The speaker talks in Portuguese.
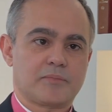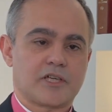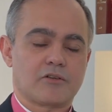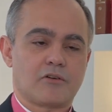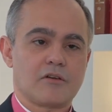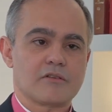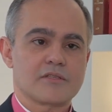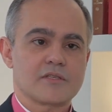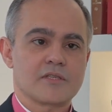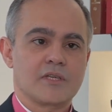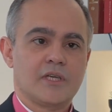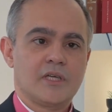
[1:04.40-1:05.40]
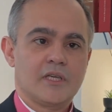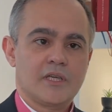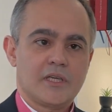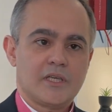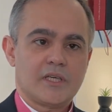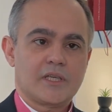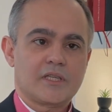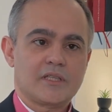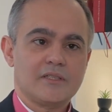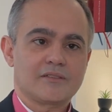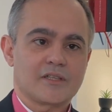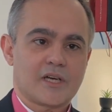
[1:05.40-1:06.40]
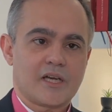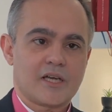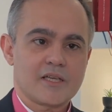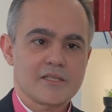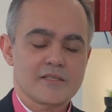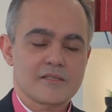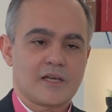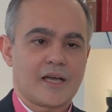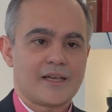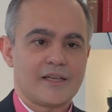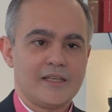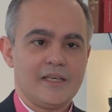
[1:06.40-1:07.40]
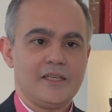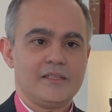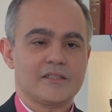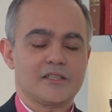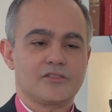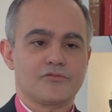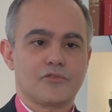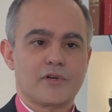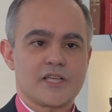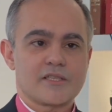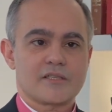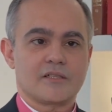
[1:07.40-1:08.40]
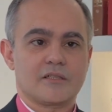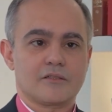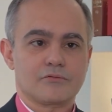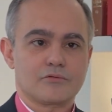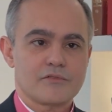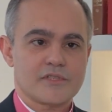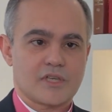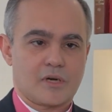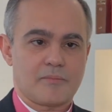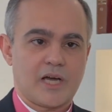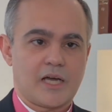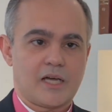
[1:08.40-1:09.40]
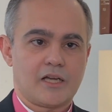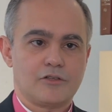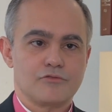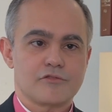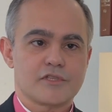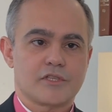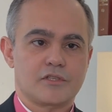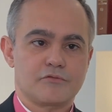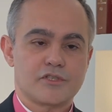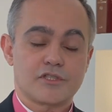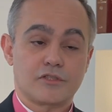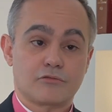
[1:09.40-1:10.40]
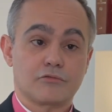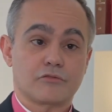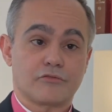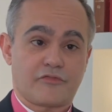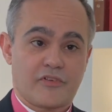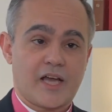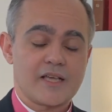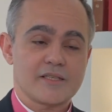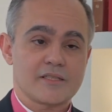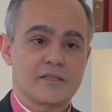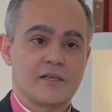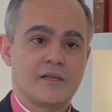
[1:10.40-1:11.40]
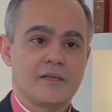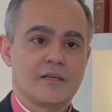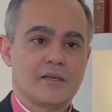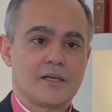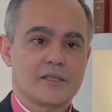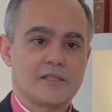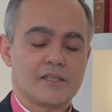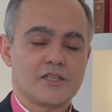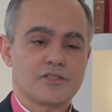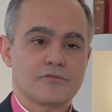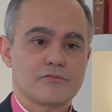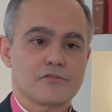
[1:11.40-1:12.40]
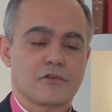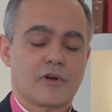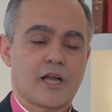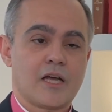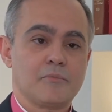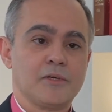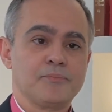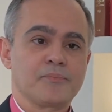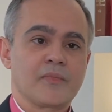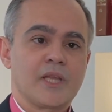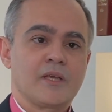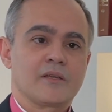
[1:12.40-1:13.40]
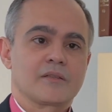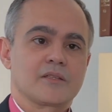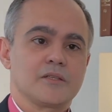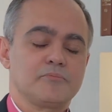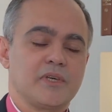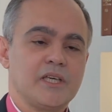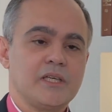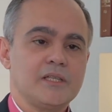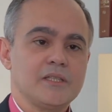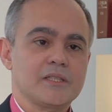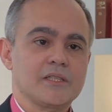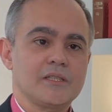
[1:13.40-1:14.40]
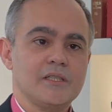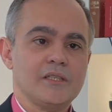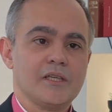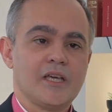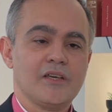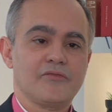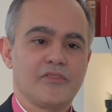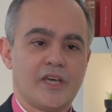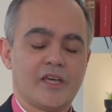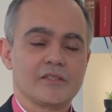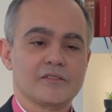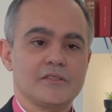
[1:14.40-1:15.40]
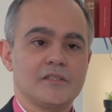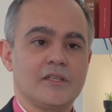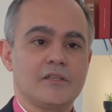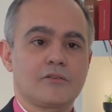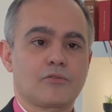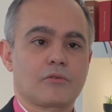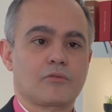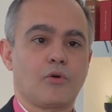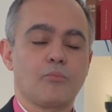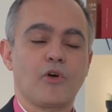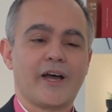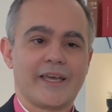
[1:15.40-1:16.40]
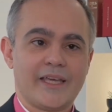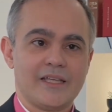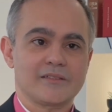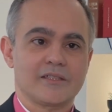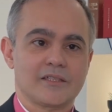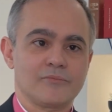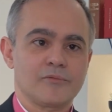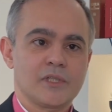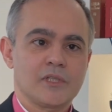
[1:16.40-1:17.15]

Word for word: para nós é que traz, além da divulgação dos trabalhos que o Instituto faz aqui na região de Sorocaba, também que reverte em, como uma renda,